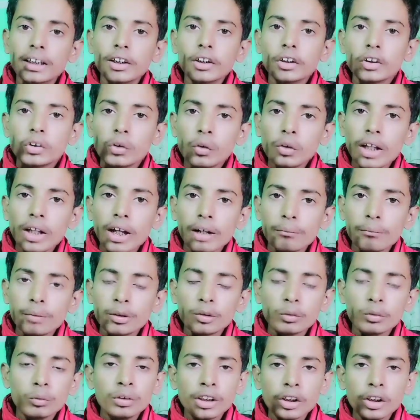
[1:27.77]
जो लैंग्वेज
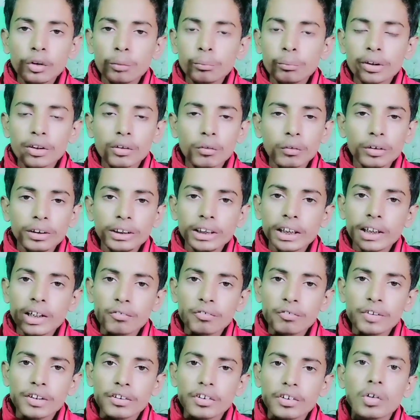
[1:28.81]
उन तीनों में से कोई एक
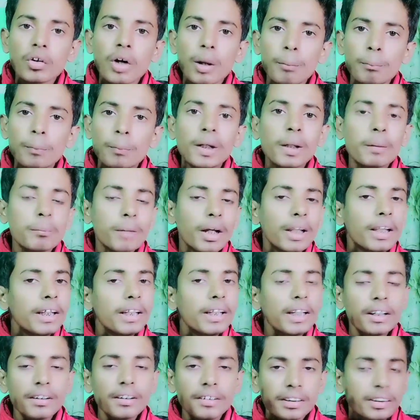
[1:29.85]
डेफिनेशन को आप पढ़ें मान लीजिए
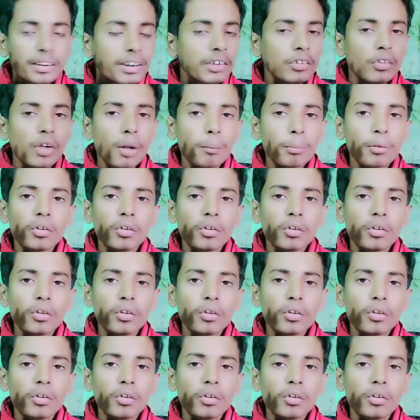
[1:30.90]
किसी चीज़ को आपको